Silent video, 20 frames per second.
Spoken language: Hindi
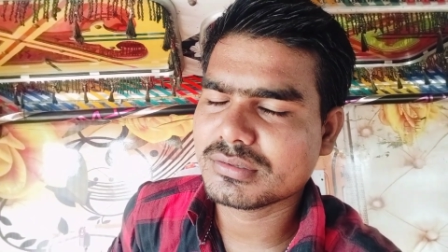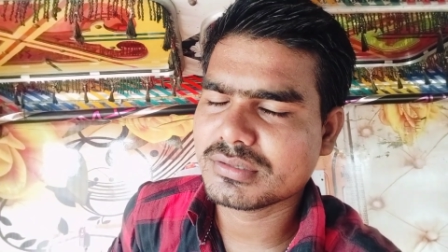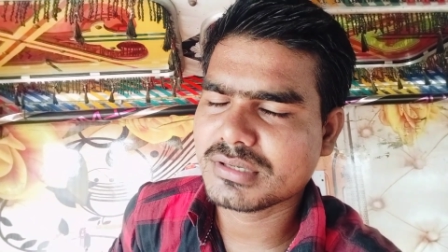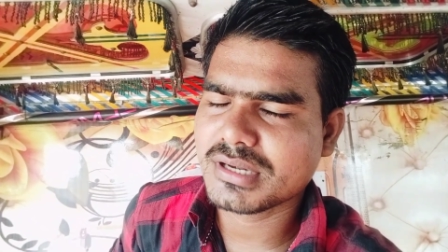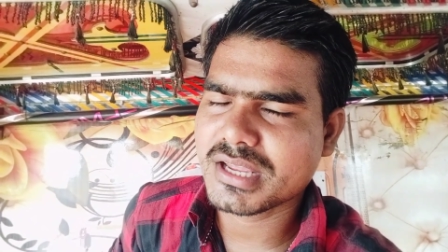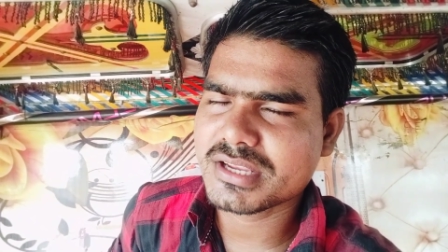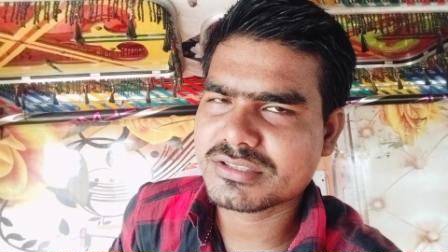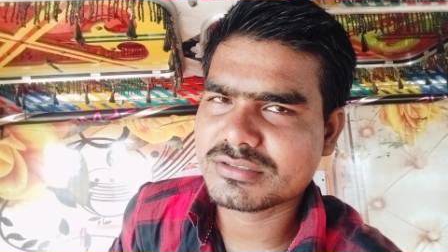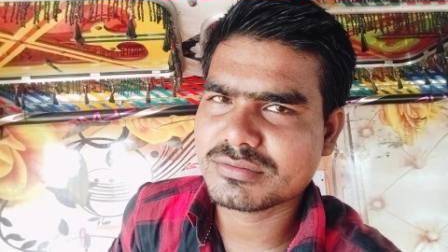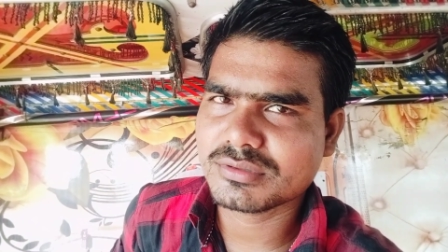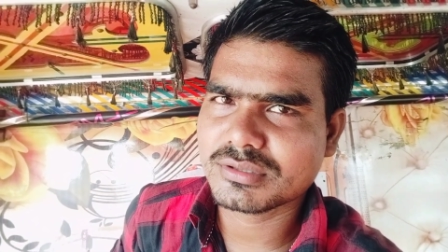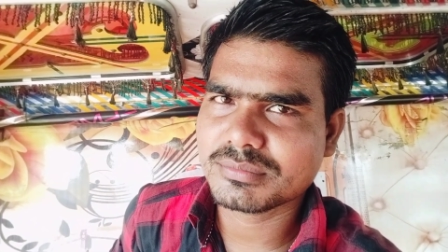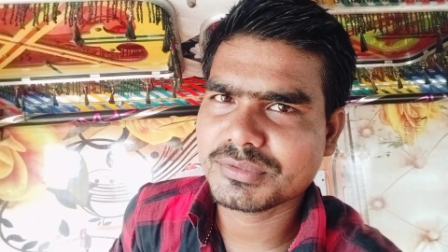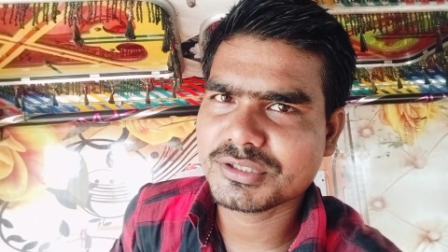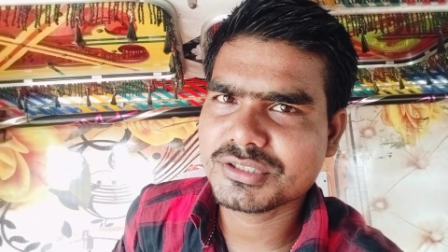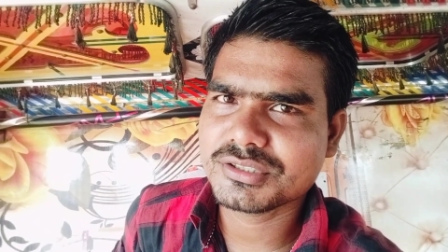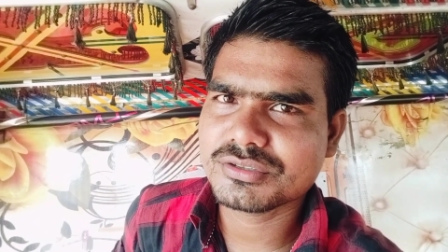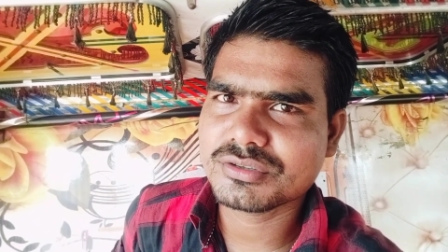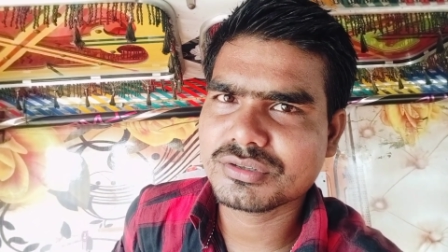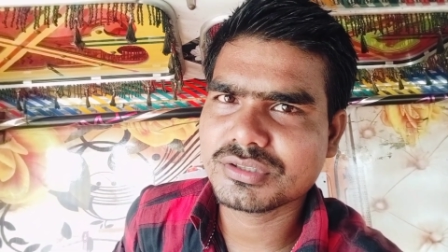लास्ट तक
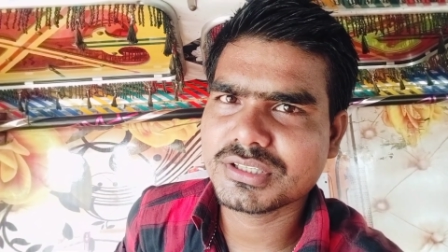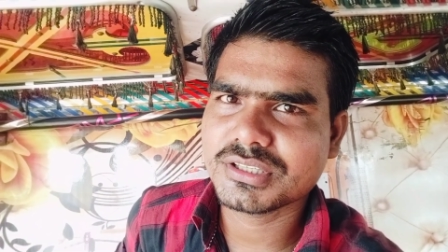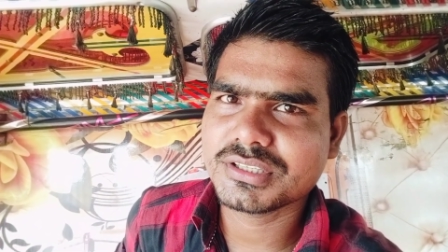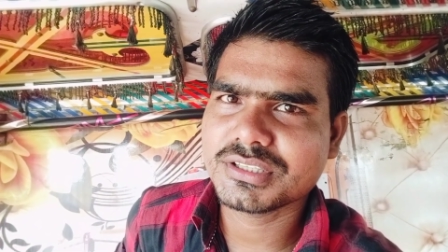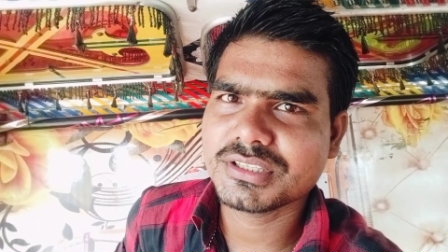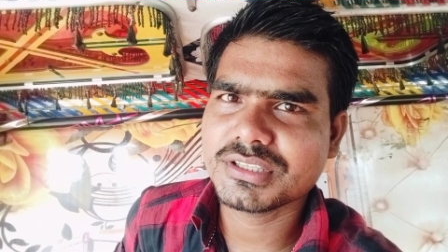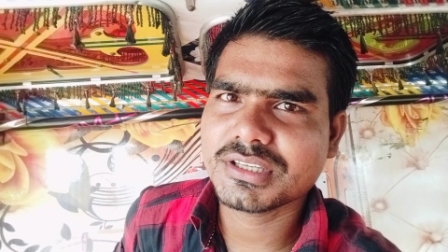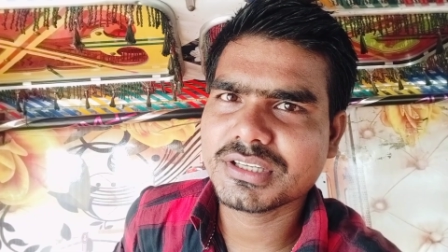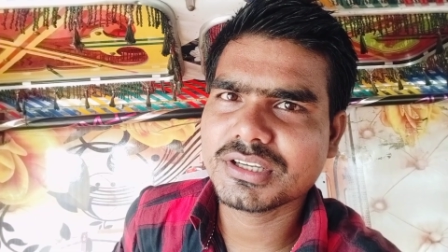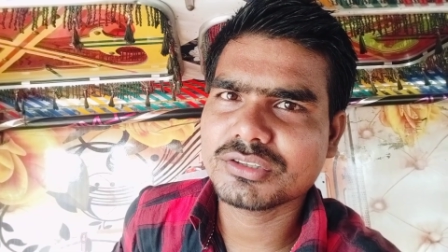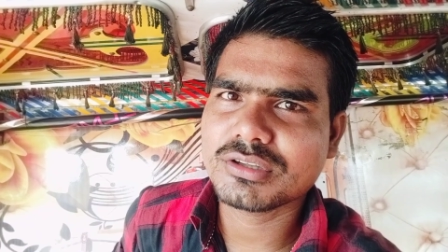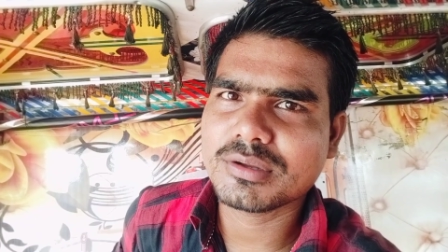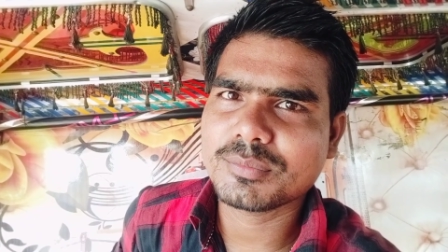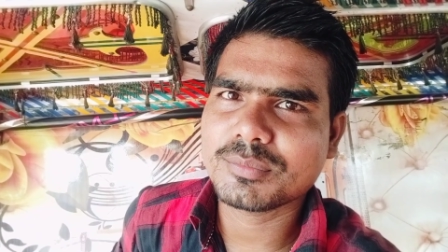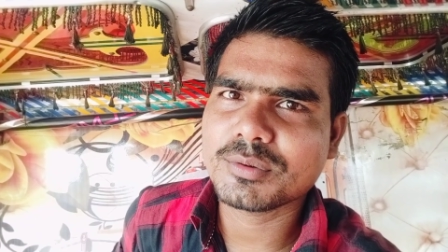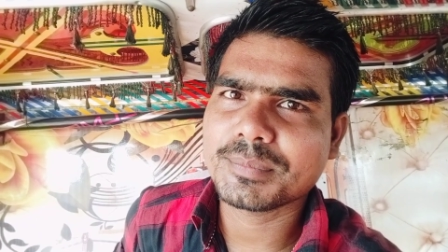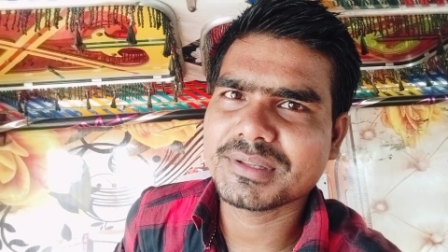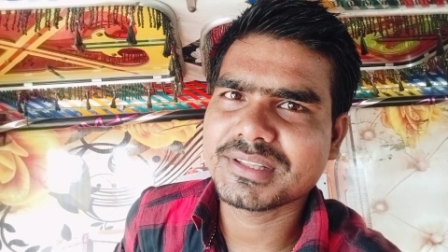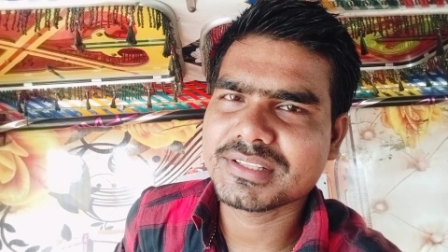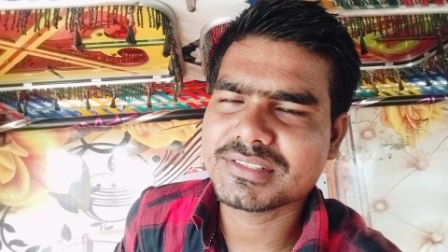वीडियो को देखिएगा तो
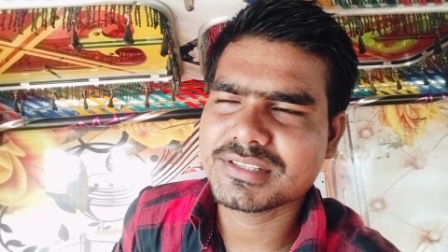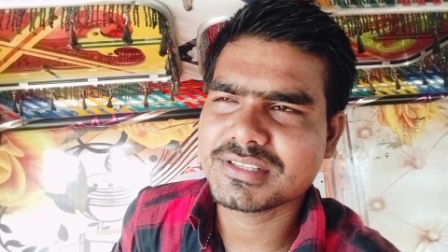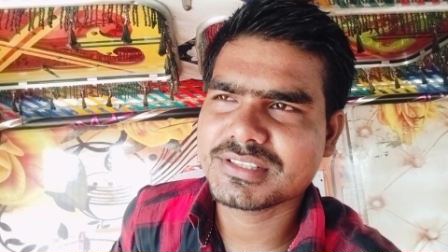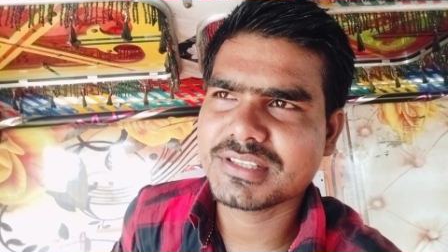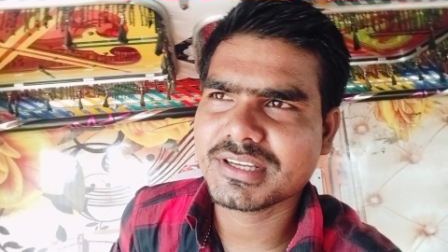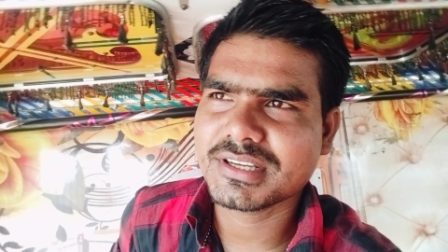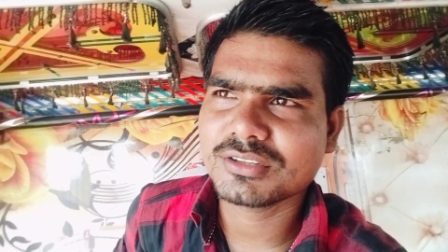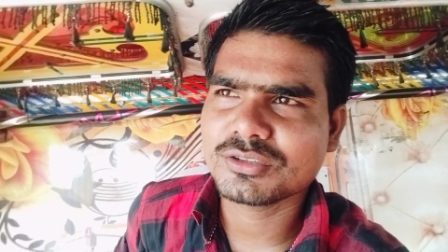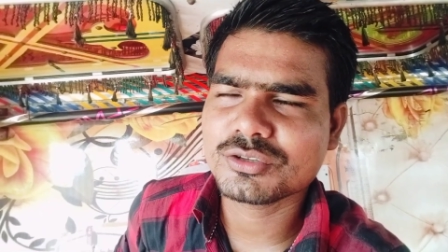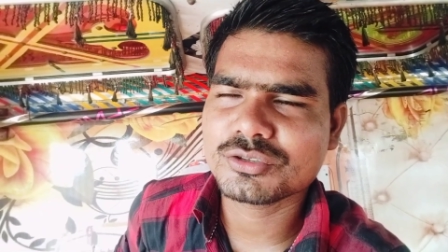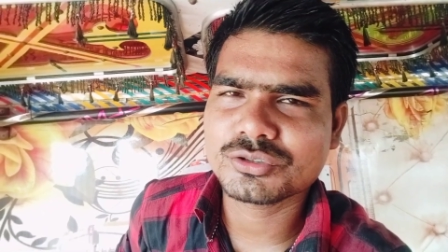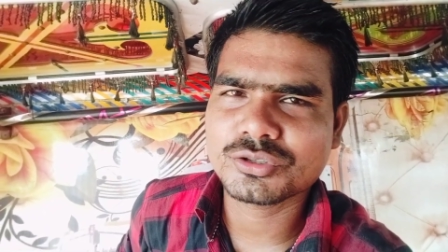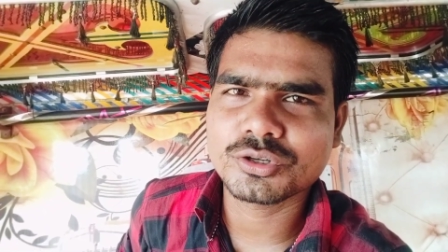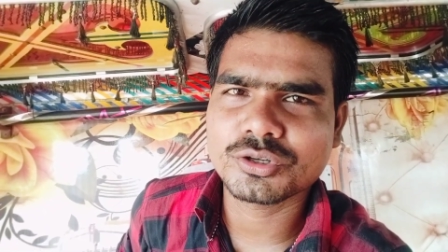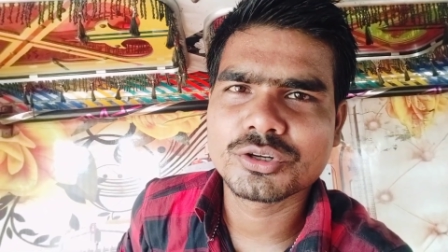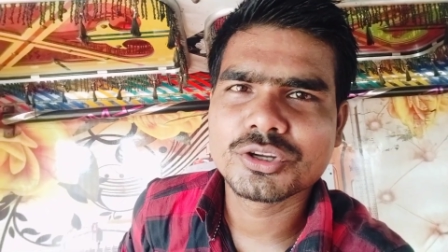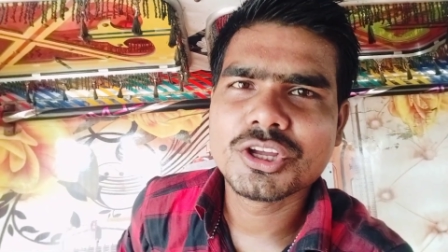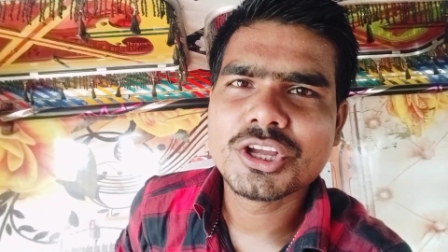आपको पता चल जाएगा दोस्तों